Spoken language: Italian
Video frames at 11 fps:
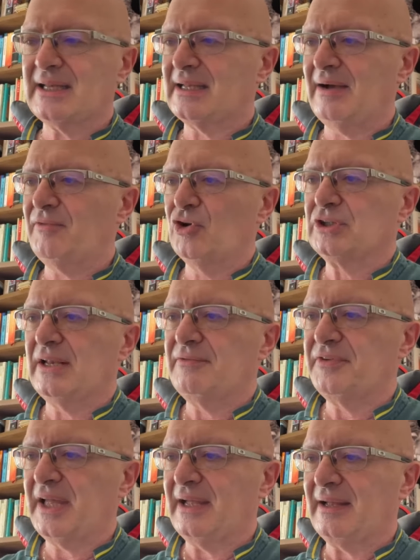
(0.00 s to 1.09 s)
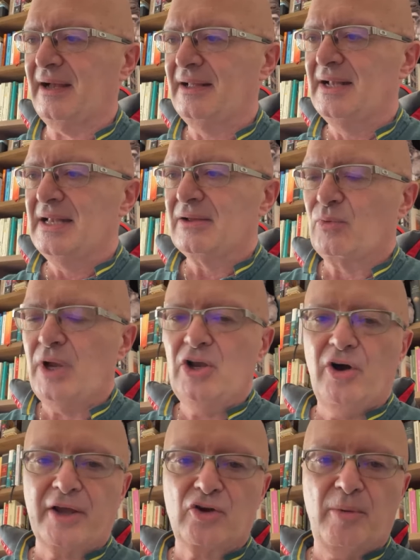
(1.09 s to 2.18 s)
che cavolo te ne frega,
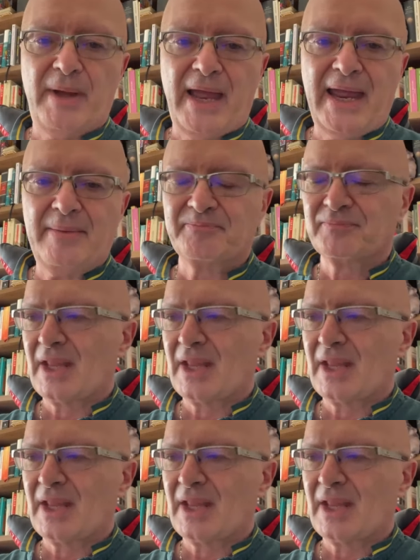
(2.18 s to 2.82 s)
quello è come è.